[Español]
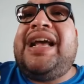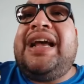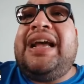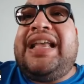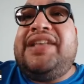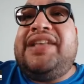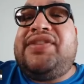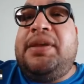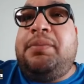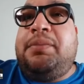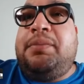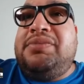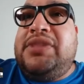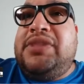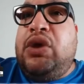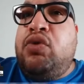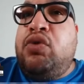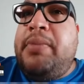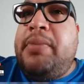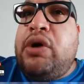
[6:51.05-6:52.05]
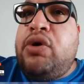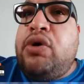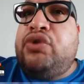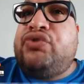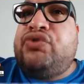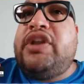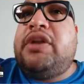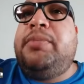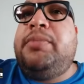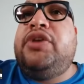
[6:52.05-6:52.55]
que se dé un mejor
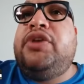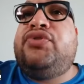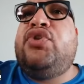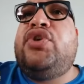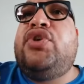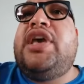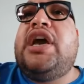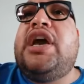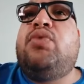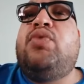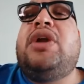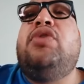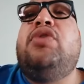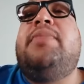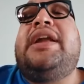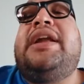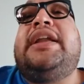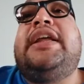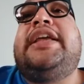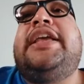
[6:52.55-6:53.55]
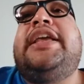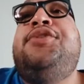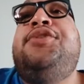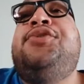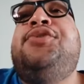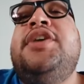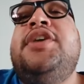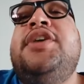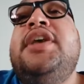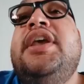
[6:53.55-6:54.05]
servicio de agua a los
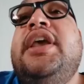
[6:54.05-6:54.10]
barranqueños?